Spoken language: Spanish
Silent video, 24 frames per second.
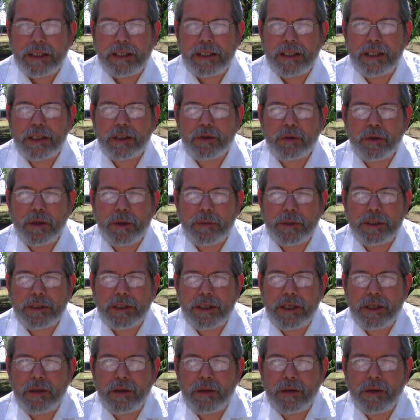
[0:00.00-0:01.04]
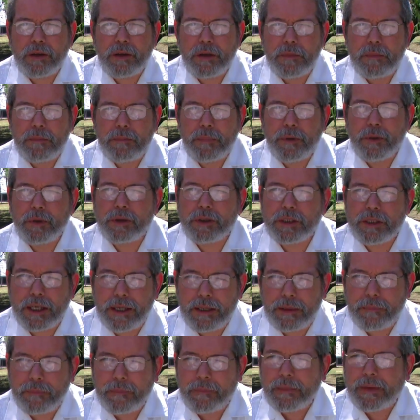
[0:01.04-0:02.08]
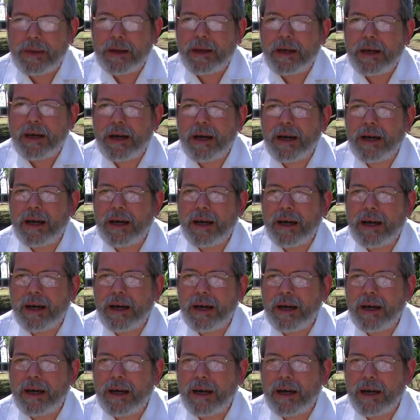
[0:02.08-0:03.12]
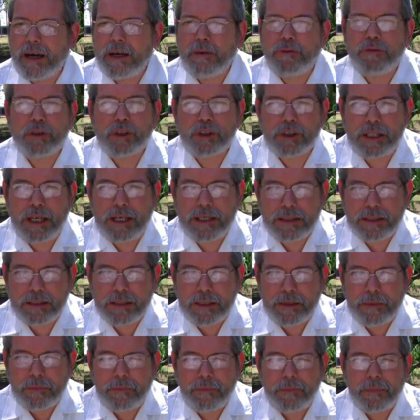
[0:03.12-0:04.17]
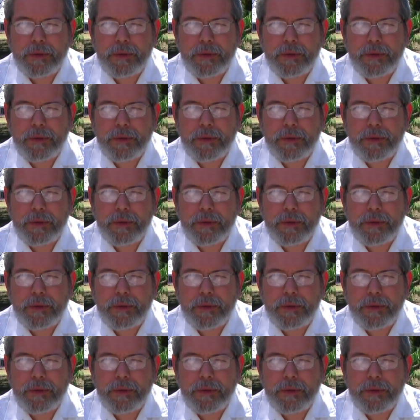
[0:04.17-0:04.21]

y eso a veces lo impulsa a esforzarse.